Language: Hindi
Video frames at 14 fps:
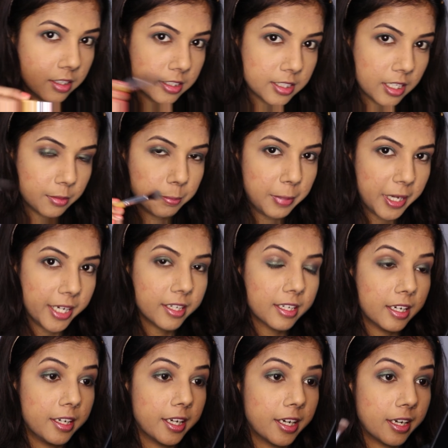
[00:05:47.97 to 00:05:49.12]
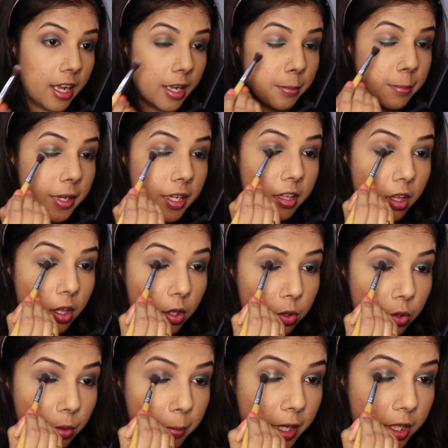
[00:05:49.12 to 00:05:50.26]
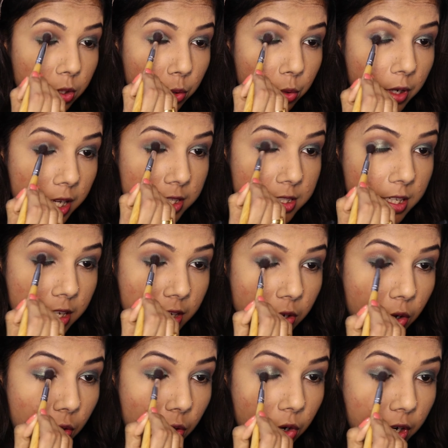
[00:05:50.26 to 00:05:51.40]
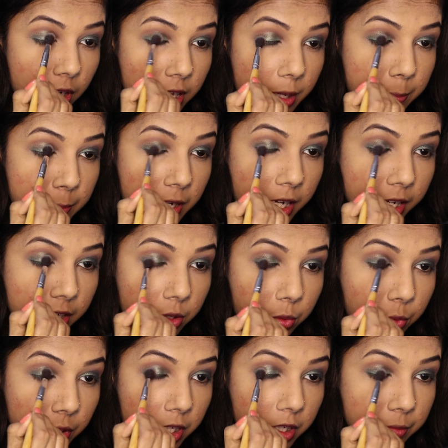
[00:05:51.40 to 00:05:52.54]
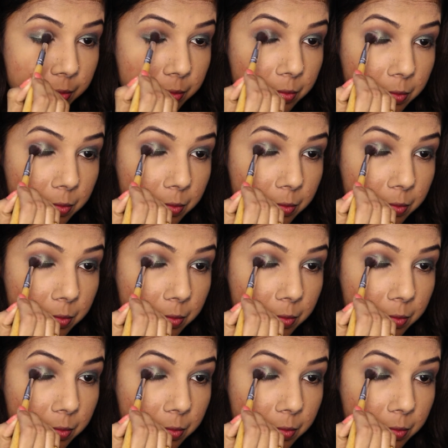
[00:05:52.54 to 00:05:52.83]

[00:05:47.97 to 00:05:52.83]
साथ ब्लेंड करने के टाइम पे तो मैं थोड़ा सा और अप्लाई करूँगी